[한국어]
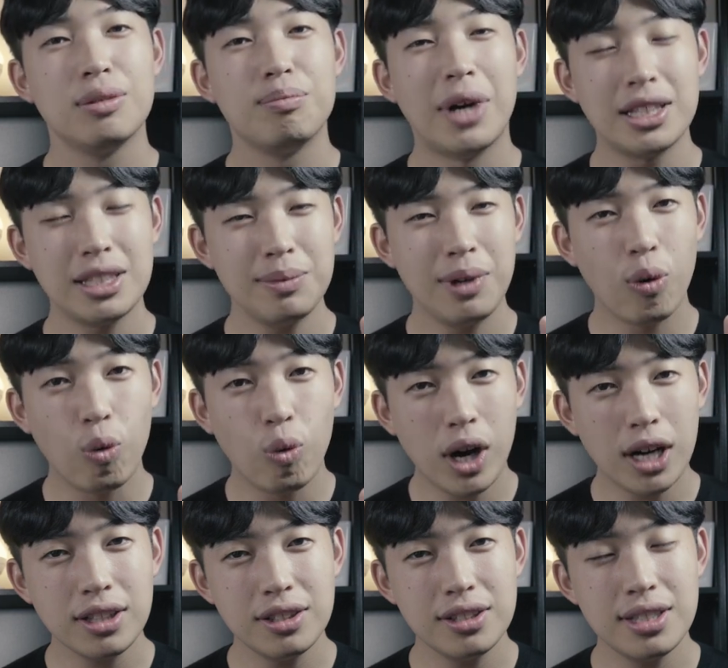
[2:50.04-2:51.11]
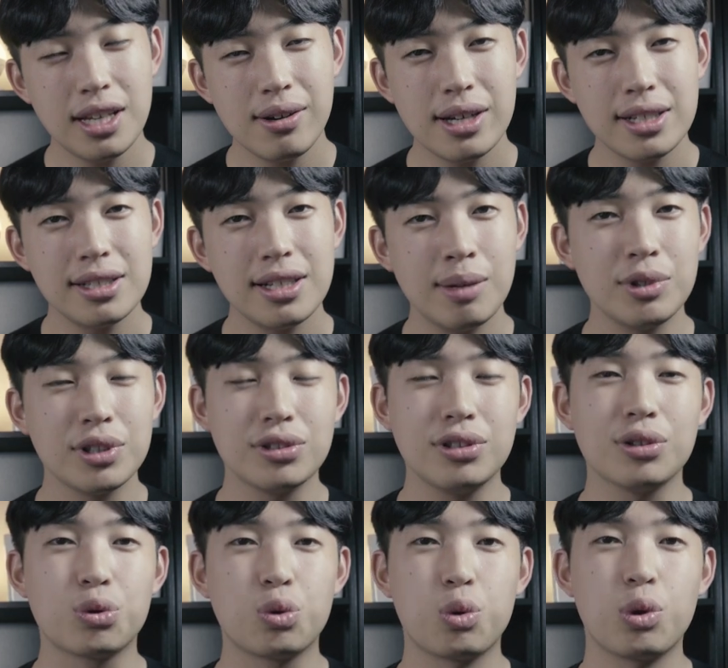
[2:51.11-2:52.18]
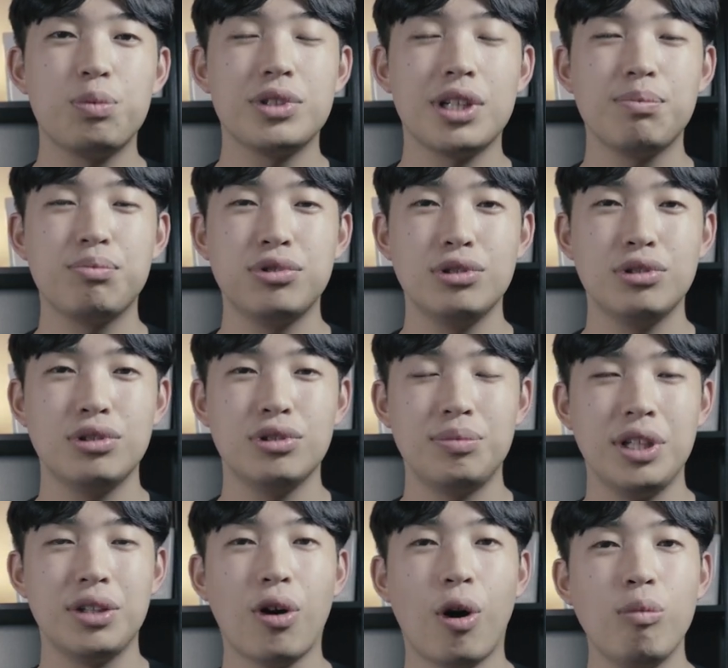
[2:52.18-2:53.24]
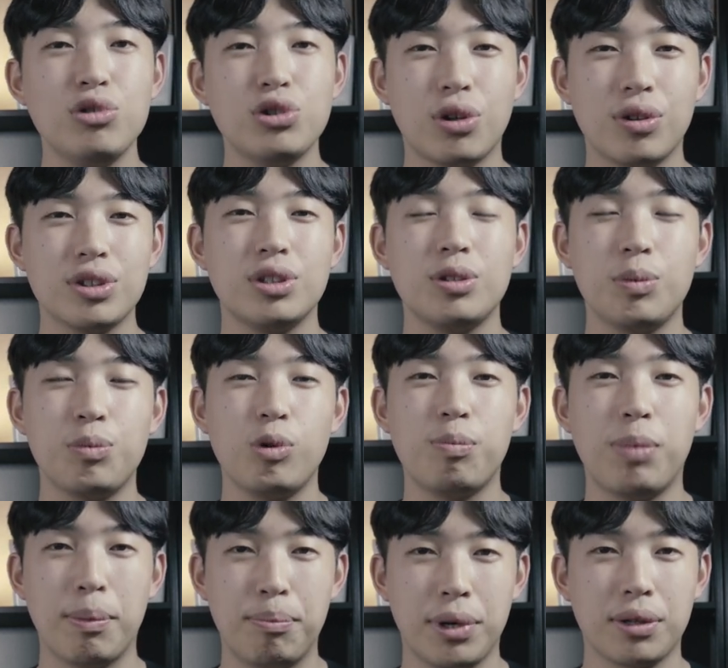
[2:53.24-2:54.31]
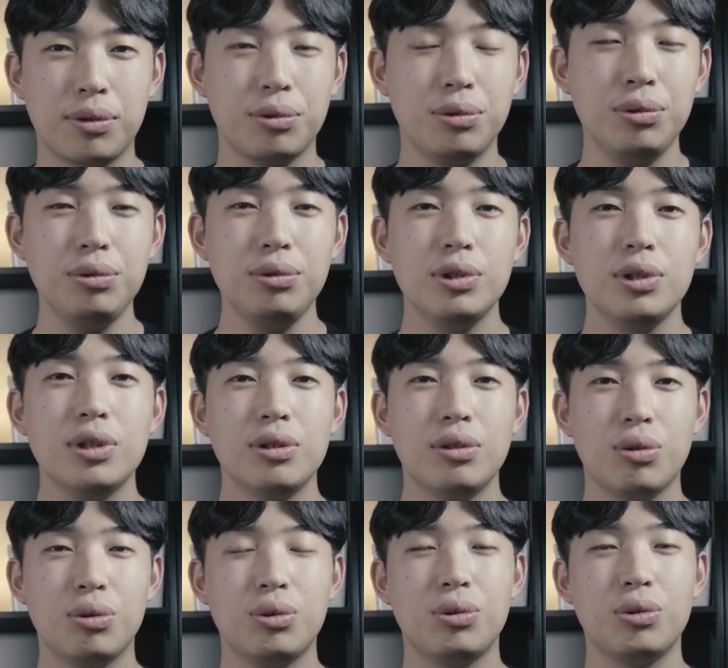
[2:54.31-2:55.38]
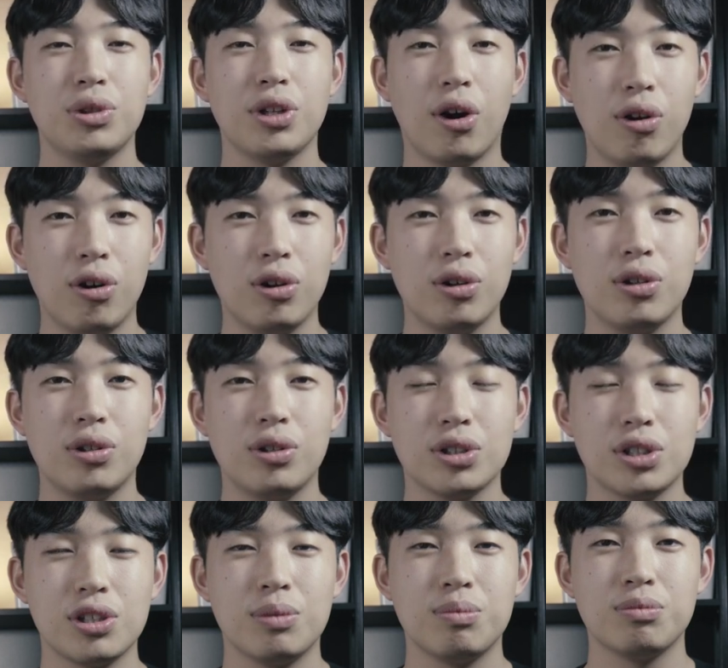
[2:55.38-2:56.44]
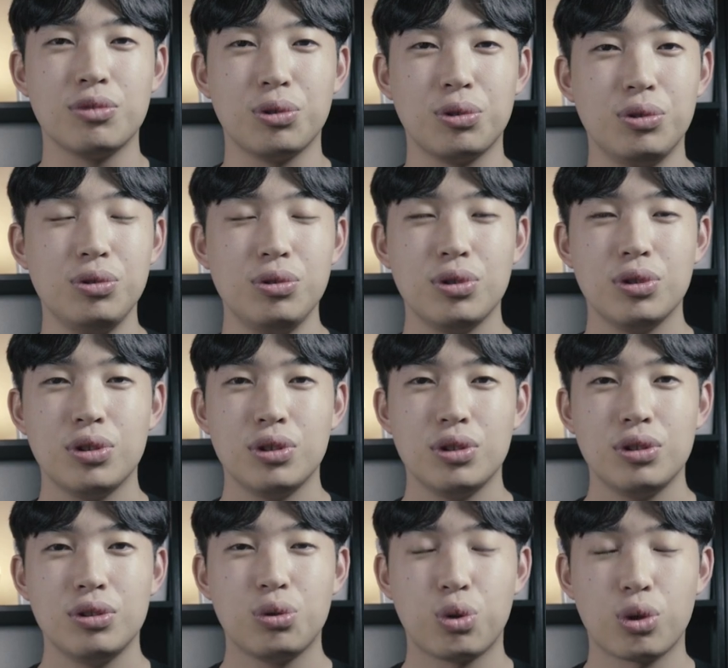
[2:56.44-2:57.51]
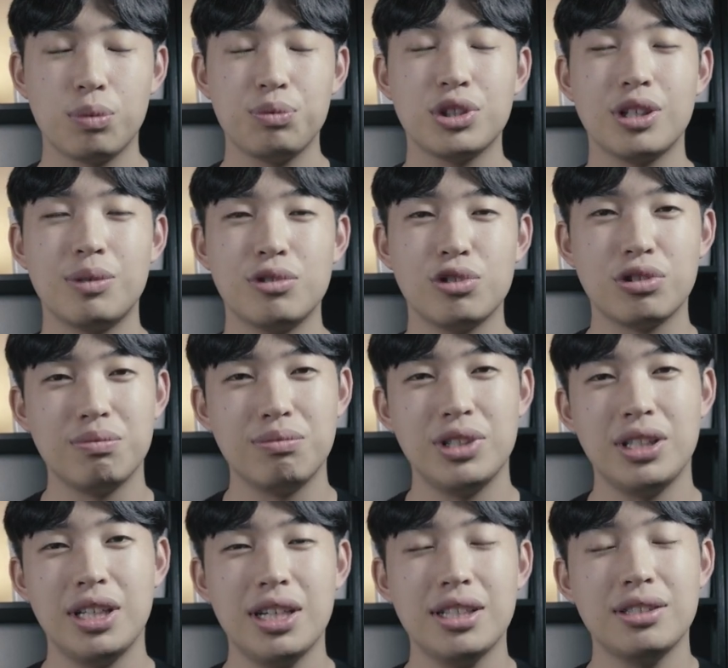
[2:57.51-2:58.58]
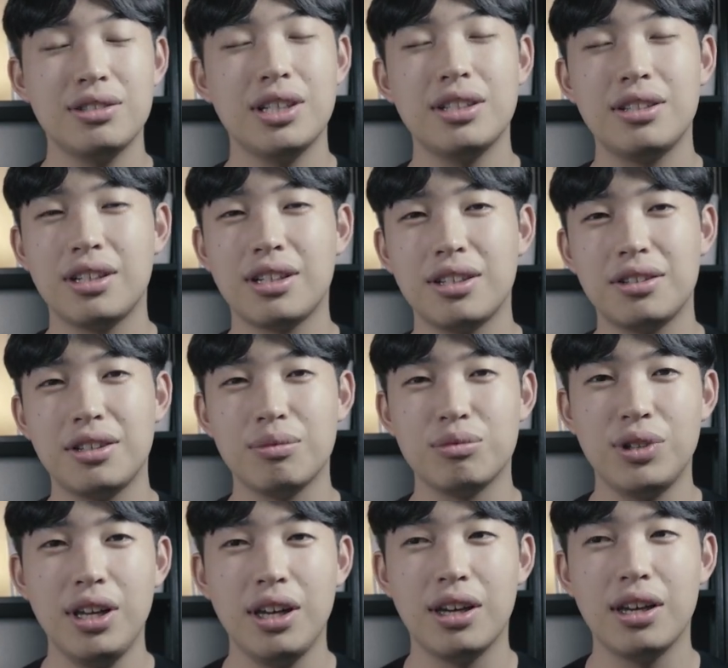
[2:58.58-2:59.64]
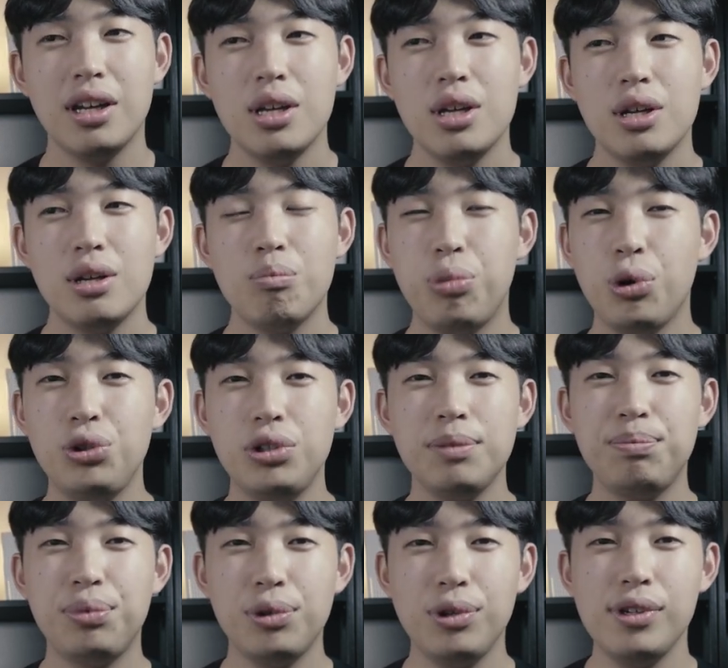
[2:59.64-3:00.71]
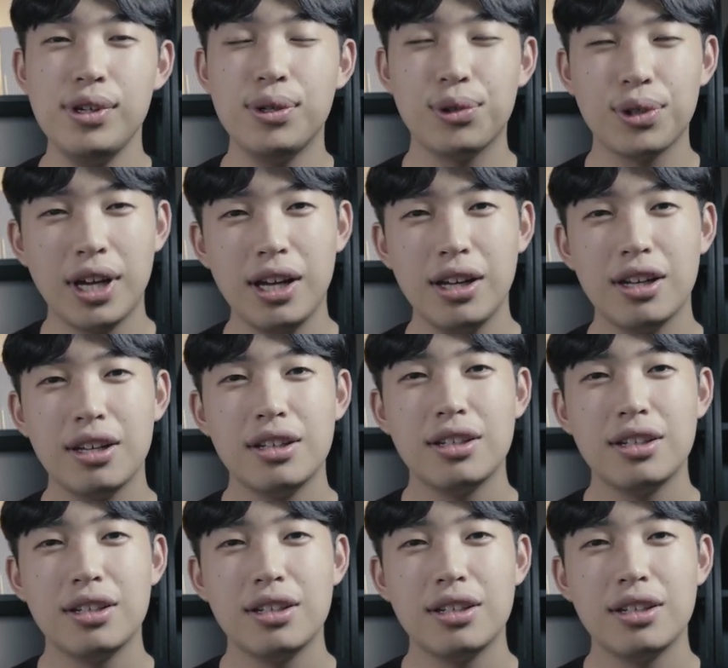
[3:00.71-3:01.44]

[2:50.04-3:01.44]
마지막 5학년 생활을 하면서 졸업작품이 너무 정신없고 바빴고 또 영어 시험도 졸업 시험을 준비했어야 됐기 때문에 포트폴리오나